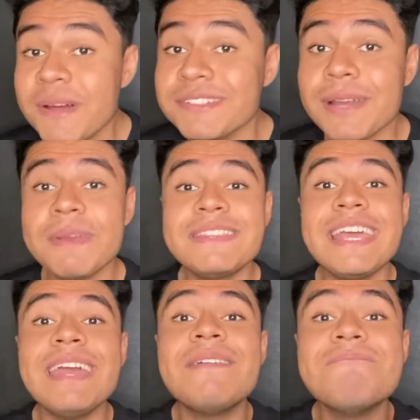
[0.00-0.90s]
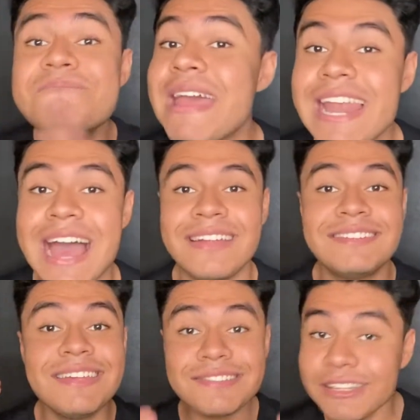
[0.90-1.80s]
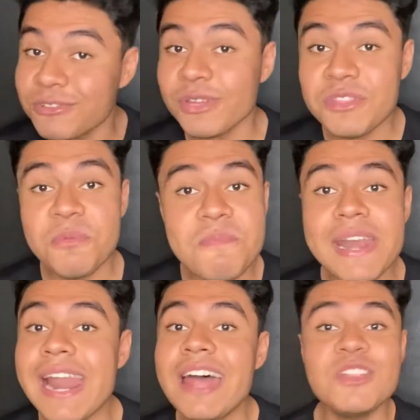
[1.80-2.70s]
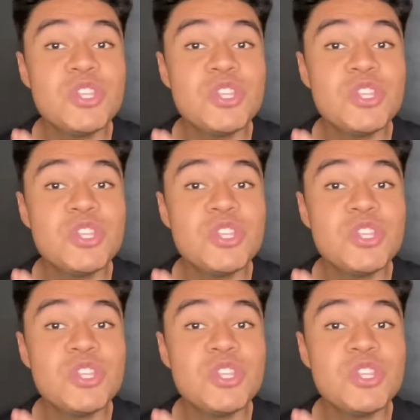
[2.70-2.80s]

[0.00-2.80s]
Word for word: Básicamente, vela. Si estás dudando en verla,